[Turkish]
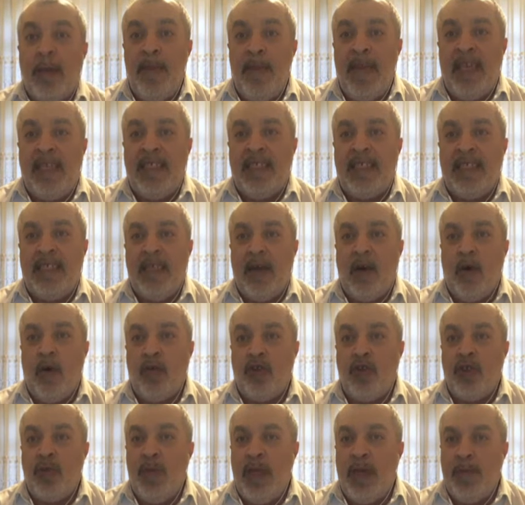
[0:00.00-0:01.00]
Biz
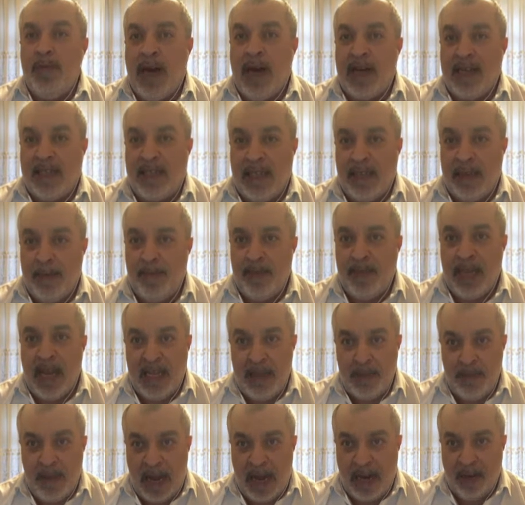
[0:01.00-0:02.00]
31 Mart'ta
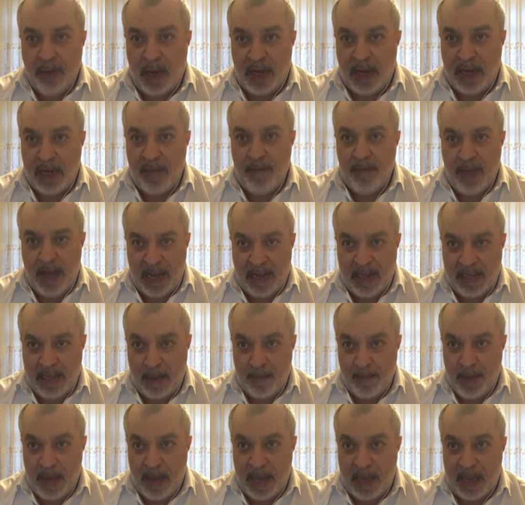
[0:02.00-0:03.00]
Tayyip Erdoğan'a ve
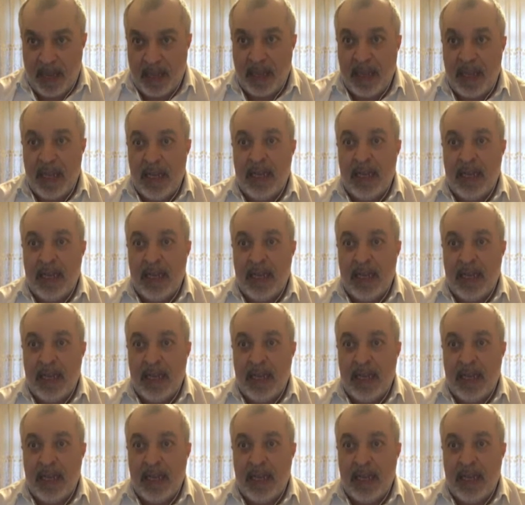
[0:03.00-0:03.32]
AKP'ye